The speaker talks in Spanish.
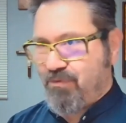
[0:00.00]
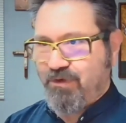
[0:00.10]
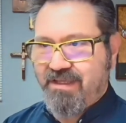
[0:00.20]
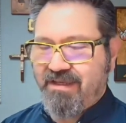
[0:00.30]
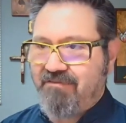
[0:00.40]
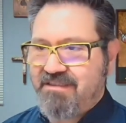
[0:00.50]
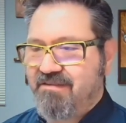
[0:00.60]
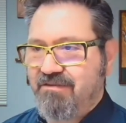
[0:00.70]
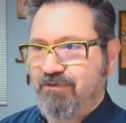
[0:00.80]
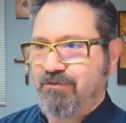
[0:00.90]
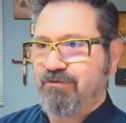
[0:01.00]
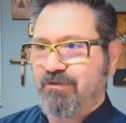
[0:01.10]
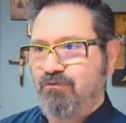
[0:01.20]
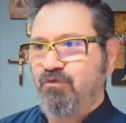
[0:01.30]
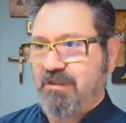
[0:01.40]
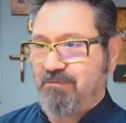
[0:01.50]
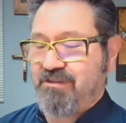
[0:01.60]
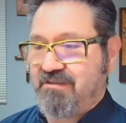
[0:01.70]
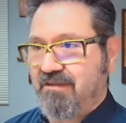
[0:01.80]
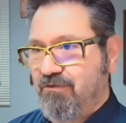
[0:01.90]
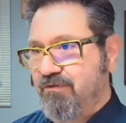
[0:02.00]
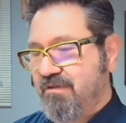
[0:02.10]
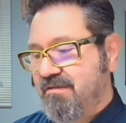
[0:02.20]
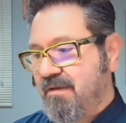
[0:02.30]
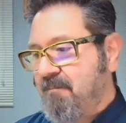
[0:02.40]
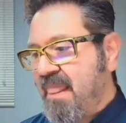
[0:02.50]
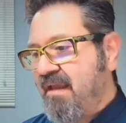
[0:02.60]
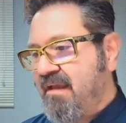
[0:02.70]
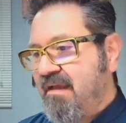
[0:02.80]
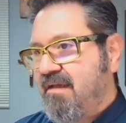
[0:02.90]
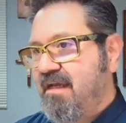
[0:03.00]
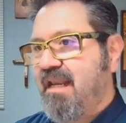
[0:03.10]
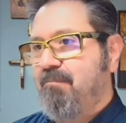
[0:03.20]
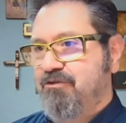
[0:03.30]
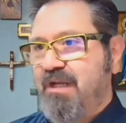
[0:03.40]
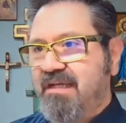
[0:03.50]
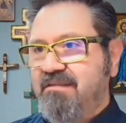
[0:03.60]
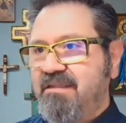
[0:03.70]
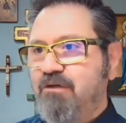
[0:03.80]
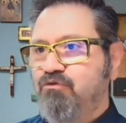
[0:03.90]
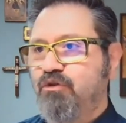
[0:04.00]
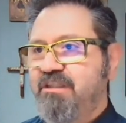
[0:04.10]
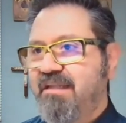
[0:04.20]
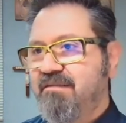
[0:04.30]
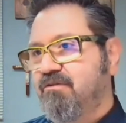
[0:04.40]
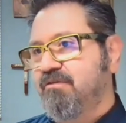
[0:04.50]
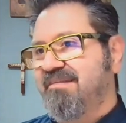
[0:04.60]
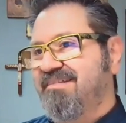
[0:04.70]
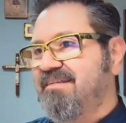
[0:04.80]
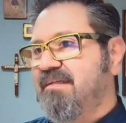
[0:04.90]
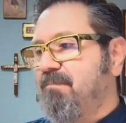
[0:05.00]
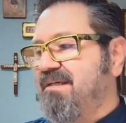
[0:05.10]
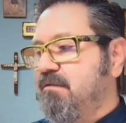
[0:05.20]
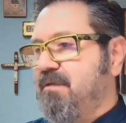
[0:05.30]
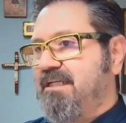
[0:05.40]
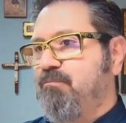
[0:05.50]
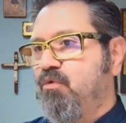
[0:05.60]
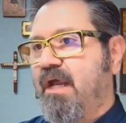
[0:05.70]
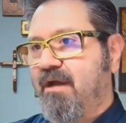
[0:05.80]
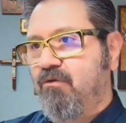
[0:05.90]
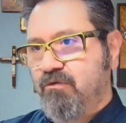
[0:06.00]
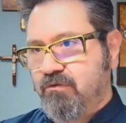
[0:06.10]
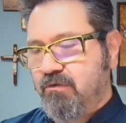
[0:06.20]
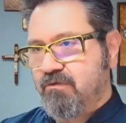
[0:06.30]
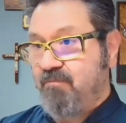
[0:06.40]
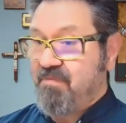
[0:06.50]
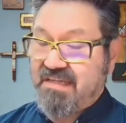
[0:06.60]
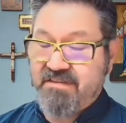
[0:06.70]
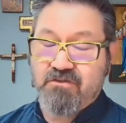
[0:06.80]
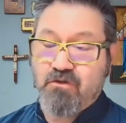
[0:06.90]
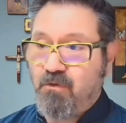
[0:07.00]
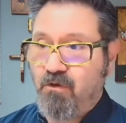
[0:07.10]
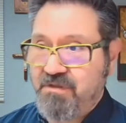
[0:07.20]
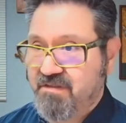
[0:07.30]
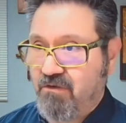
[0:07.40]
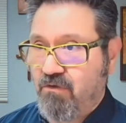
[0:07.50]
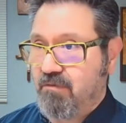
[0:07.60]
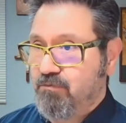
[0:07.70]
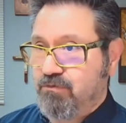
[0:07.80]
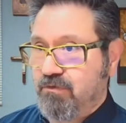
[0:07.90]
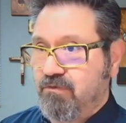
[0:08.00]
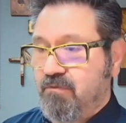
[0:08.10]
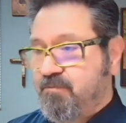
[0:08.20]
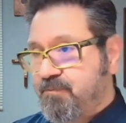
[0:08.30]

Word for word: porque a veces nosotros escuchamos esas cosas. Que la persona que tiene autoridad entonces es capaz de manipular a otros. Así es como comienzan los abusos.